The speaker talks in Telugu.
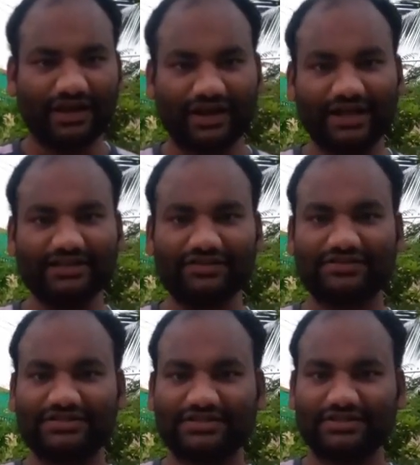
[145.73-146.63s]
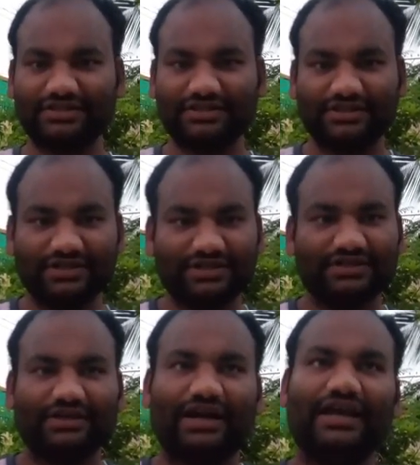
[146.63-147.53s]
రైతు వచ్చి
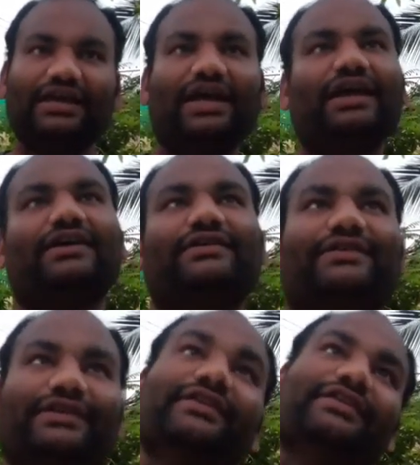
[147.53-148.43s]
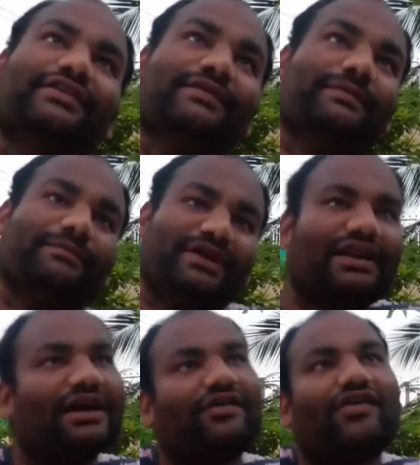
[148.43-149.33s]
అయ్యా మీరు
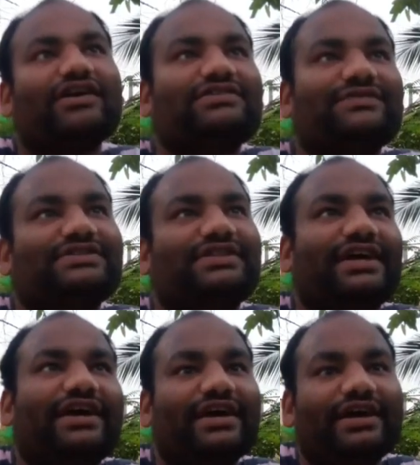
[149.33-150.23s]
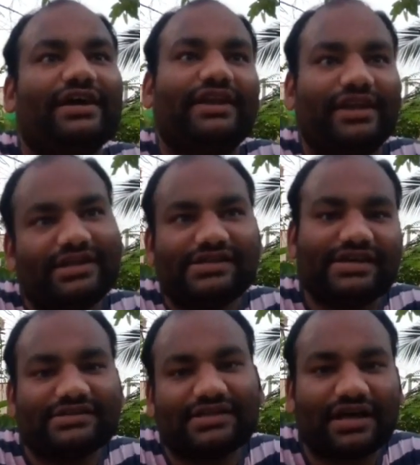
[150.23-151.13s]
నాకు అవకాశం ఇస్తే నేను
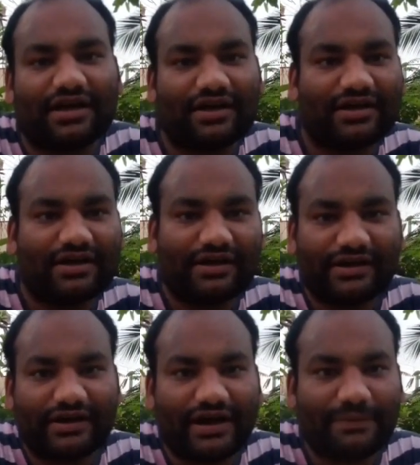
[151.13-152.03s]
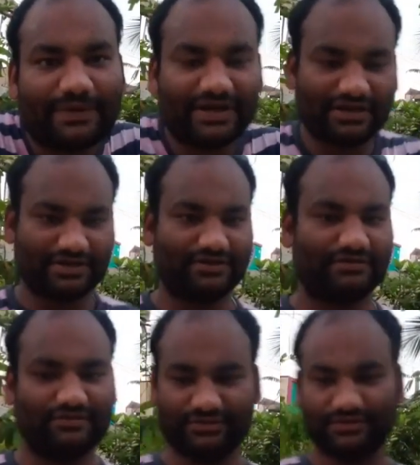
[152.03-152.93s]
చేస్తా ఆ పని అంటాడు
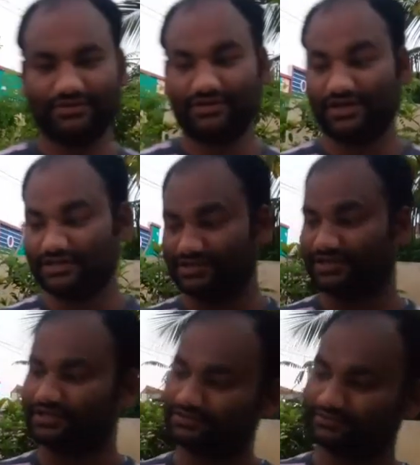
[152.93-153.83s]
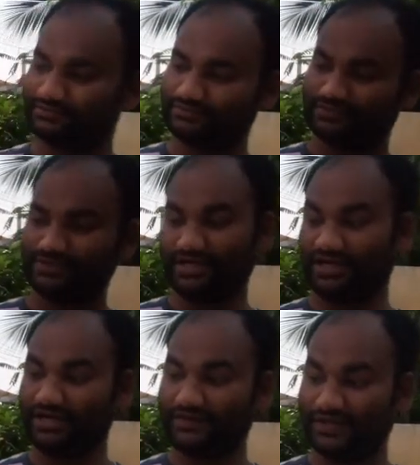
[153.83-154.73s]
రాజు కదా
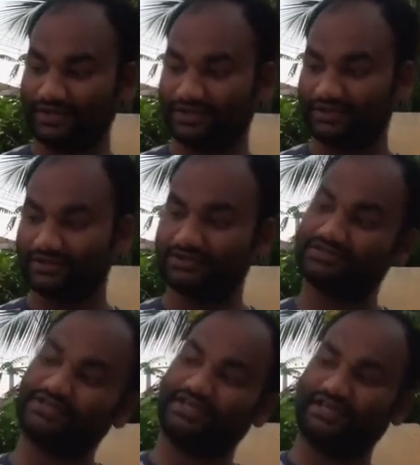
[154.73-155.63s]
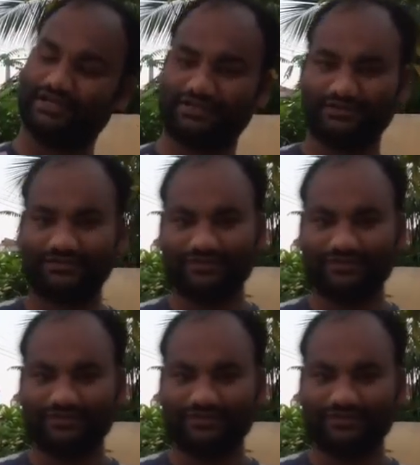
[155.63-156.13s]
చేయగలవా చెయ్యనంటాడు